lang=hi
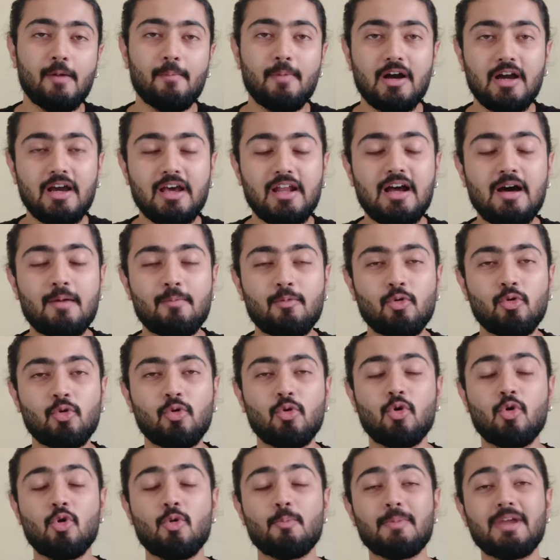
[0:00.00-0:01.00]
अगर आप
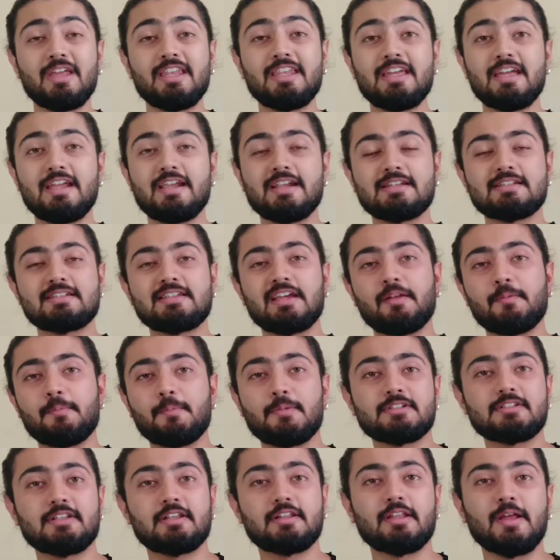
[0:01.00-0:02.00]
लोगों को मेरी हेयर स्टाइल
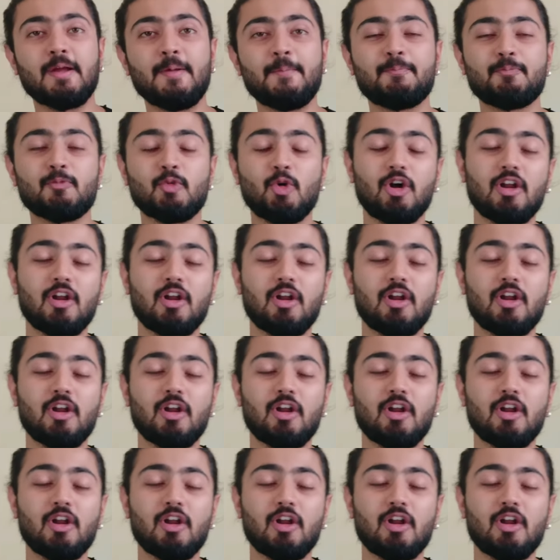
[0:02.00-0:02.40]
पसंद है